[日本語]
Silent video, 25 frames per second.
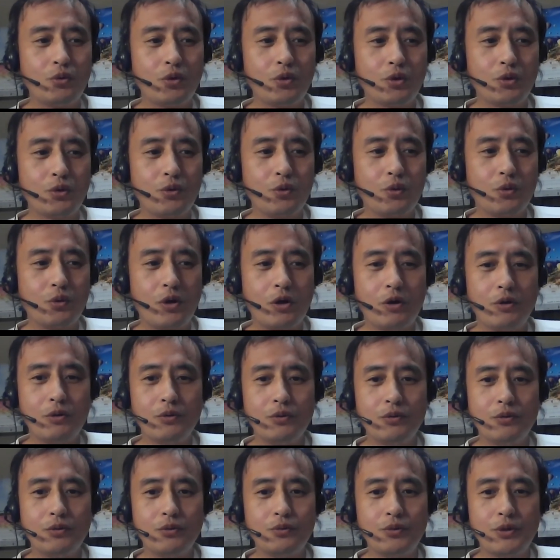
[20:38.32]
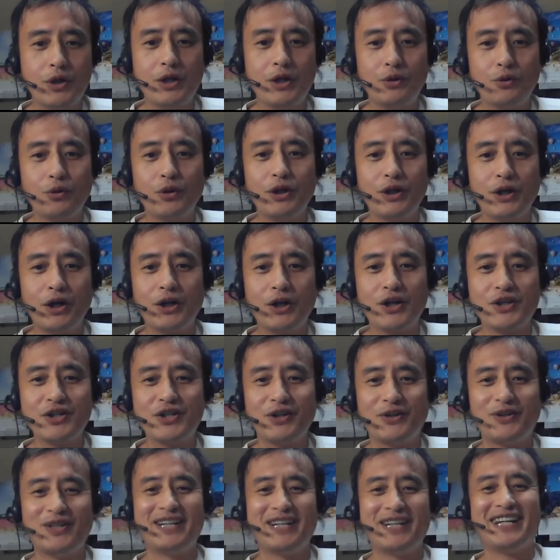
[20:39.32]
なんていうかフレンドリーに話し
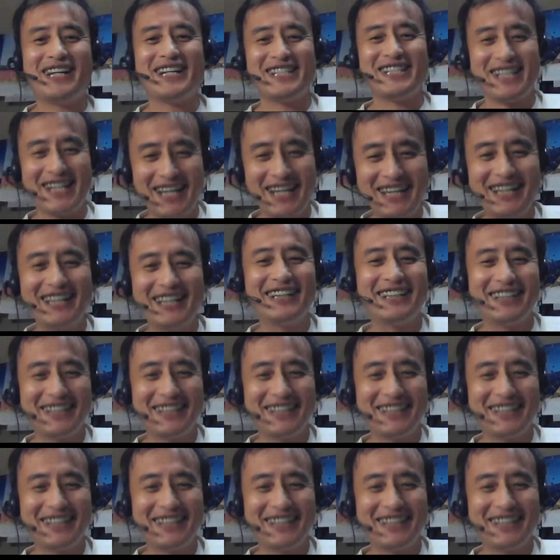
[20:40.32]
てくれてですね